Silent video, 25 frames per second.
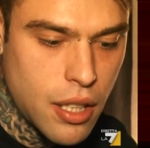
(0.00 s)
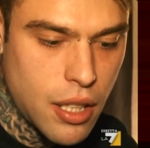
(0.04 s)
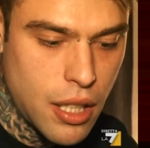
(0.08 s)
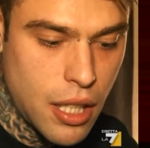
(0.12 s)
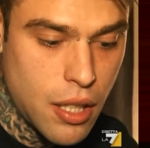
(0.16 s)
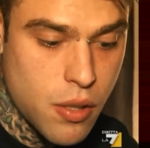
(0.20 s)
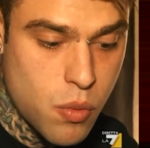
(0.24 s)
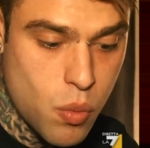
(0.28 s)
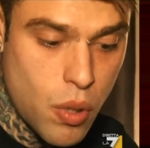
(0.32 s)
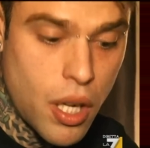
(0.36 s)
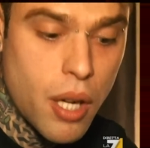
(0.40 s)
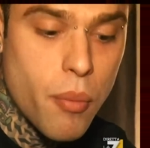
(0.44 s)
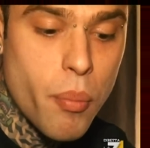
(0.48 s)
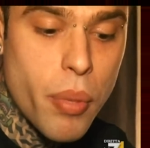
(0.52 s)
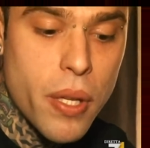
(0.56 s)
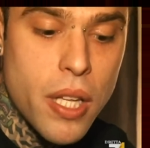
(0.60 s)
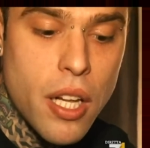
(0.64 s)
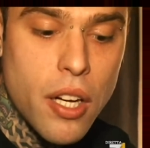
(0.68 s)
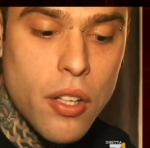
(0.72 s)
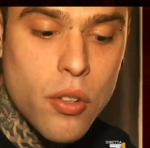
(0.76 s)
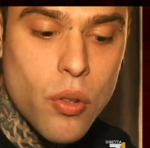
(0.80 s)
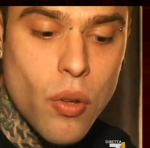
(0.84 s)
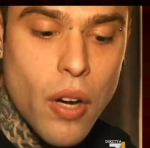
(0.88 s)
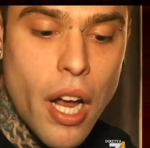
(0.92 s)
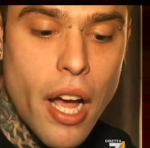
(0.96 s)
la, sua
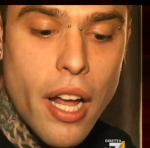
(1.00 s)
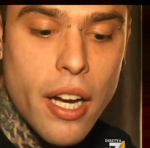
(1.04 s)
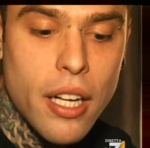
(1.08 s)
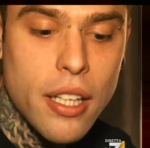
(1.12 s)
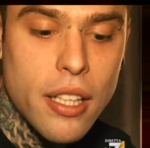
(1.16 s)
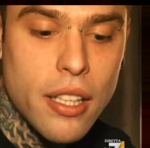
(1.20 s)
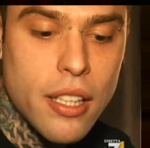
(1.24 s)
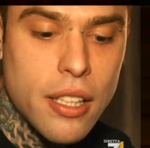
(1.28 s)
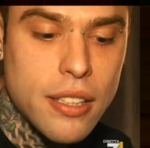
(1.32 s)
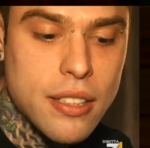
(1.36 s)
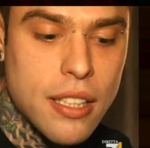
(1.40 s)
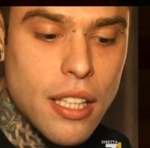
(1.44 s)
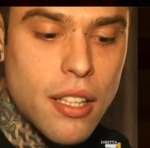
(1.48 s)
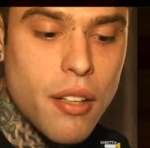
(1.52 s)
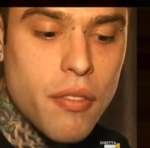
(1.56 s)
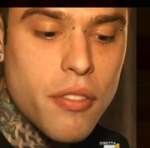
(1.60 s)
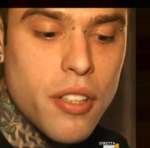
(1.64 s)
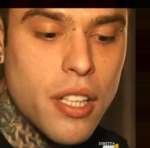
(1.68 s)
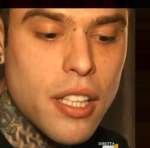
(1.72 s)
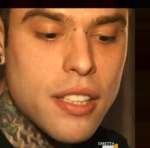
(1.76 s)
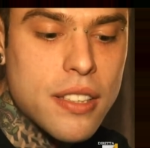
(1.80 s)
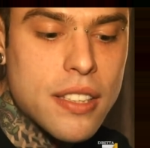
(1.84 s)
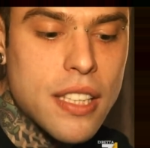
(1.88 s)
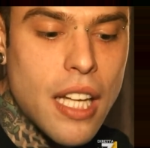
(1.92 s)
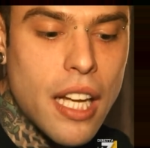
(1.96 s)
campagna elettorale è stata
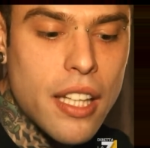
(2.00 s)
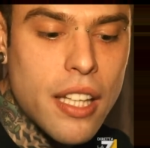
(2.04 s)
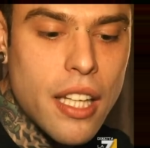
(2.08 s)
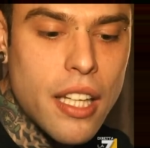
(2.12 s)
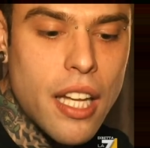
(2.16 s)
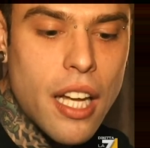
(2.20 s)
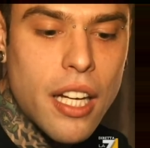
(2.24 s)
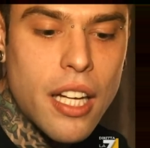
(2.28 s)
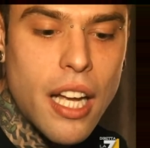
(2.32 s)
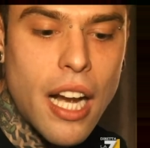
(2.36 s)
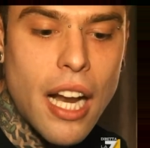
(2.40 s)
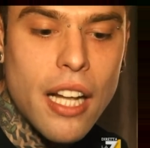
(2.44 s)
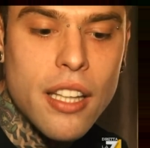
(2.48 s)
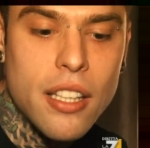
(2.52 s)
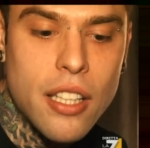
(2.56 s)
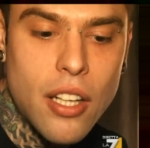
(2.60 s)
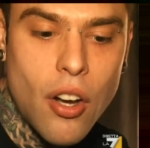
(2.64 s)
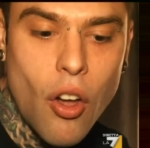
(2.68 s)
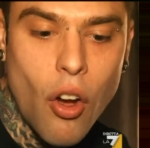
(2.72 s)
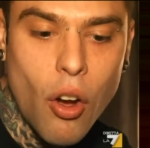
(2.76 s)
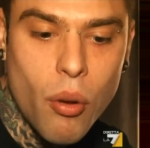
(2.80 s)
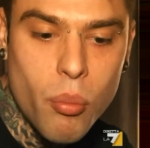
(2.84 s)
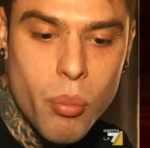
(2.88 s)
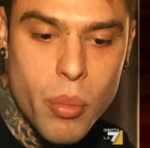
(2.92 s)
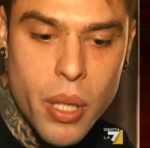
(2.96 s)
finanziata da grandi
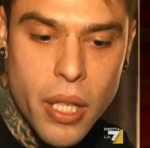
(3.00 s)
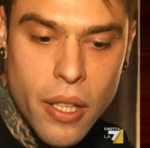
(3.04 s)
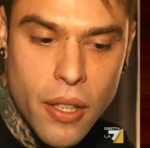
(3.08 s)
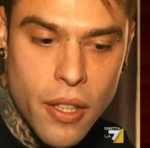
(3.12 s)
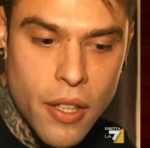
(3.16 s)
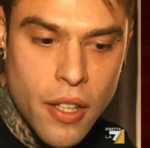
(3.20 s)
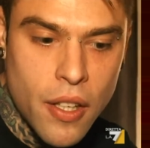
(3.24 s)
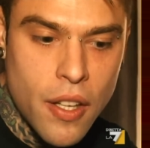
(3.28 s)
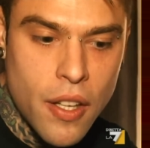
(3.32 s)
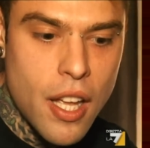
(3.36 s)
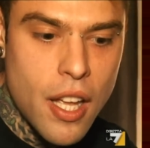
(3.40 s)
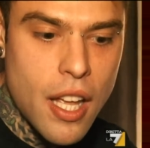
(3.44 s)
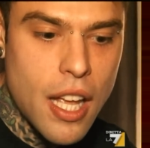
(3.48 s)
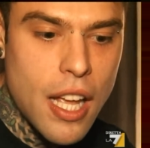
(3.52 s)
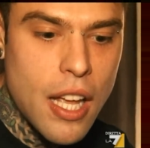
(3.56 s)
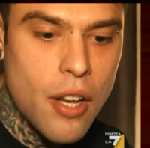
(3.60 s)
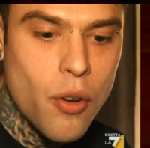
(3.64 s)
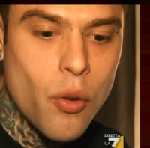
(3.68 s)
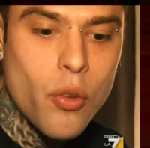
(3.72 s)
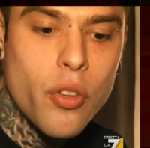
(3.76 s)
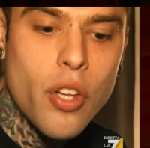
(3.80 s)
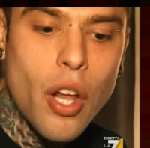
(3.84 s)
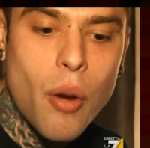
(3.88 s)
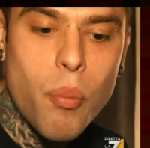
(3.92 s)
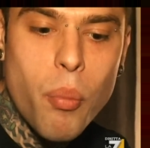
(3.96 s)
lobby e
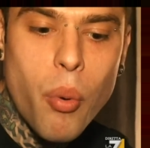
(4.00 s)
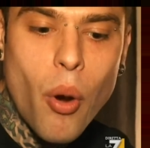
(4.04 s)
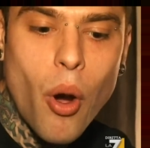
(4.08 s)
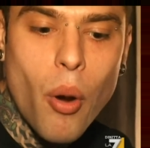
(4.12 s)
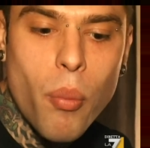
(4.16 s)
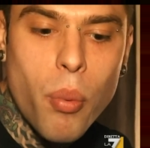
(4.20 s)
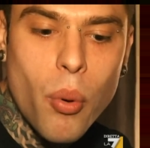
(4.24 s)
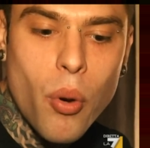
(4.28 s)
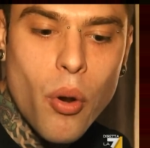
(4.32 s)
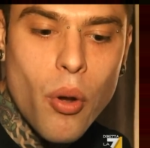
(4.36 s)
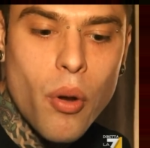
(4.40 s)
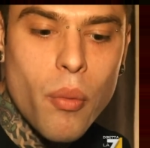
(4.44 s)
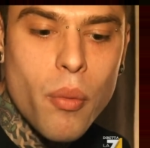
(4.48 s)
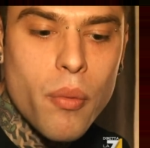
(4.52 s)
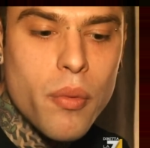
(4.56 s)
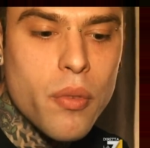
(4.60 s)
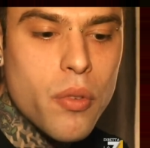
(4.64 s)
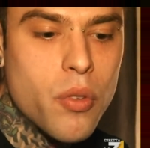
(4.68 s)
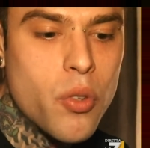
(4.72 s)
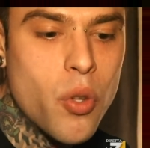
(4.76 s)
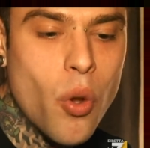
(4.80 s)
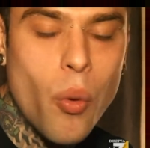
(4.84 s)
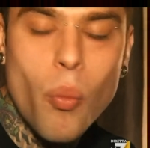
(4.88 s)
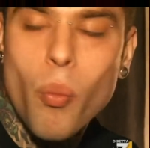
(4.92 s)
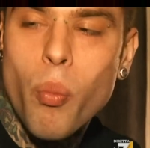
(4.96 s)
non dal popolo,
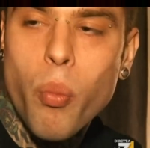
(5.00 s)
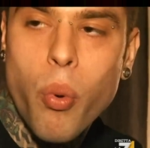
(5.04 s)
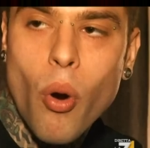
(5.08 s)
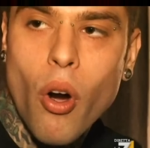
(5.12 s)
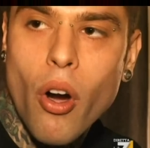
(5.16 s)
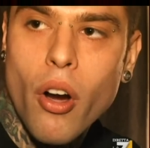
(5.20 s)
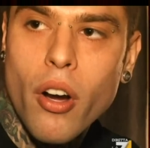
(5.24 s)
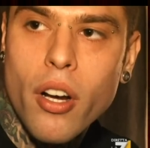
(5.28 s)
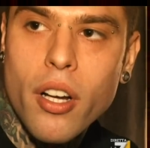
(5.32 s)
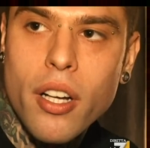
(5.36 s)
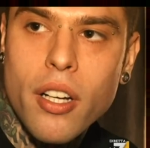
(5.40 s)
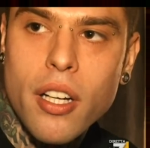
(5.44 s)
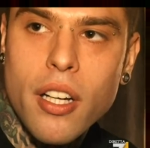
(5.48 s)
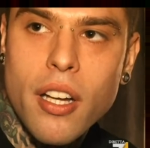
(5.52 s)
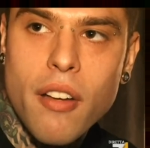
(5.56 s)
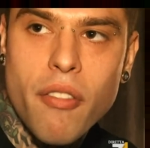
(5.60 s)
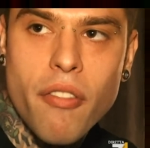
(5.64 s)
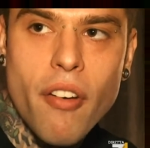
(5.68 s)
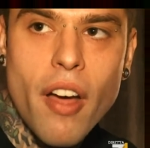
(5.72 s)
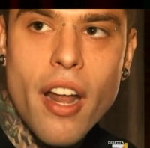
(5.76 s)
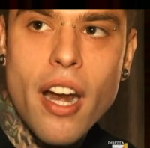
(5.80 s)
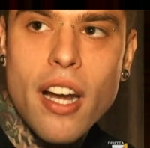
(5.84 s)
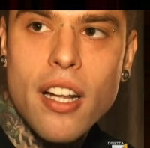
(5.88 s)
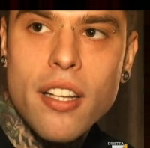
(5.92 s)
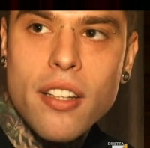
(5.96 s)
non può che
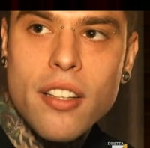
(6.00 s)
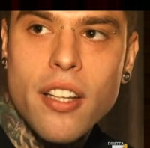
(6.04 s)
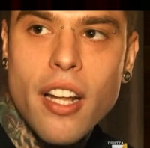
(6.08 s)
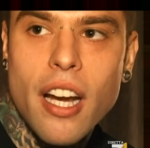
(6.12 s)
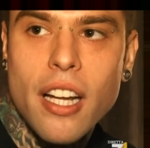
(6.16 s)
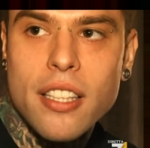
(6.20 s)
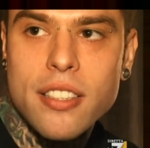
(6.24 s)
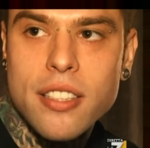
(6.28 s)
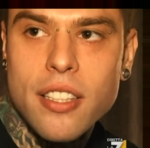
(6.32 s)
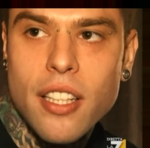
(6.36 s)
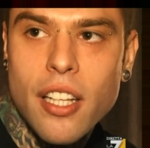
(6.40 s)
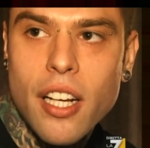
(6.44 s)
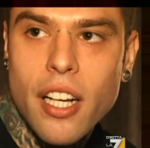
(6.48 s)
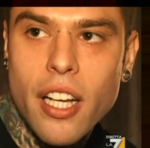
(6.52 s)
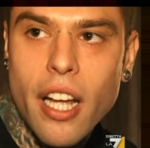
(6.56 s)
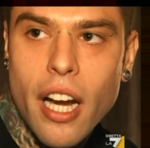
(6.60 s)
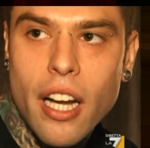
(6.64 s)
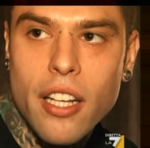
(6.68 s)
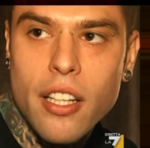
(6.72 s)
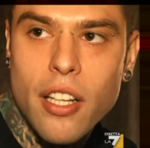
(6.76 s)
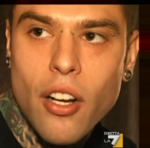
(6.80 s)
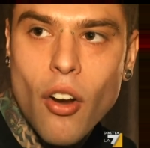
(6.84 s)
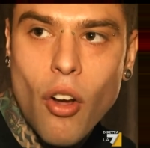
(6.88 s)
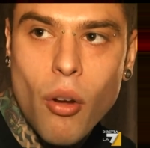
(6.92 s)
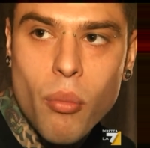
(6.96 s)
fare l'interesse delle
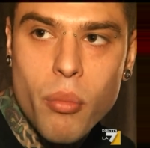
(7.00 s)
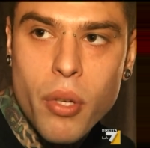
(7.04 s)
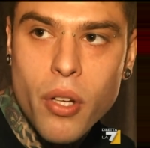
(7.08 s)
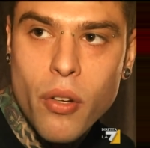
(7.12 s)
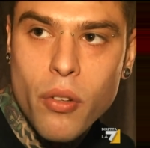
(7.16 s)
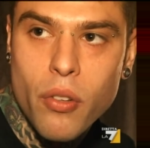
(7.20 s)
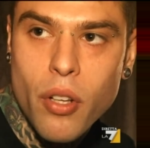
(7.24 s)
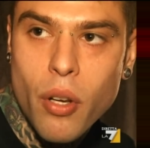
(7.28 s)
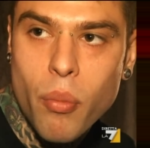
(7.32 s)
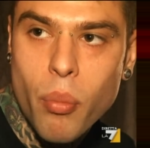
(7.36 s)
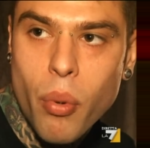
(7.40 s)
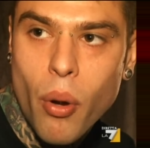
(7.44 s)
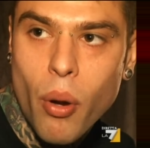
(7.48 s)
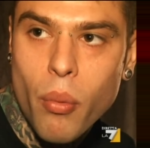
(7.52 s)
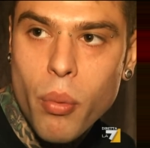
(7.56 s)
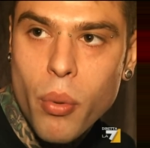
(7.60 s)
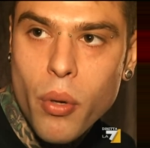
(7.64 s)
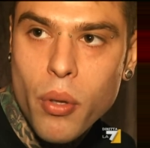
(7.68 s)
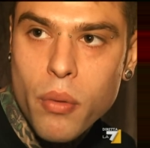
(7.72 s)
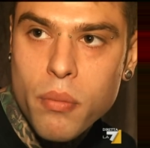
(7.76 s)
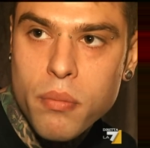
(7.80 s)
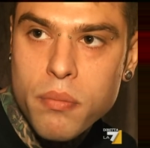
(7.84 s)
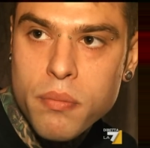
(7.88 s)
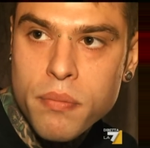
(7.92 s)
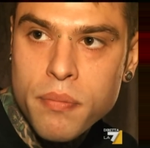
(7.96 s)
grandi lobby e non del
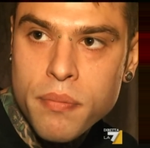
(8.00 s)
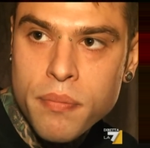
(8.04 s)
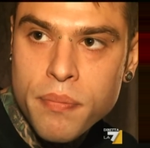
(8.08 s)
popolo.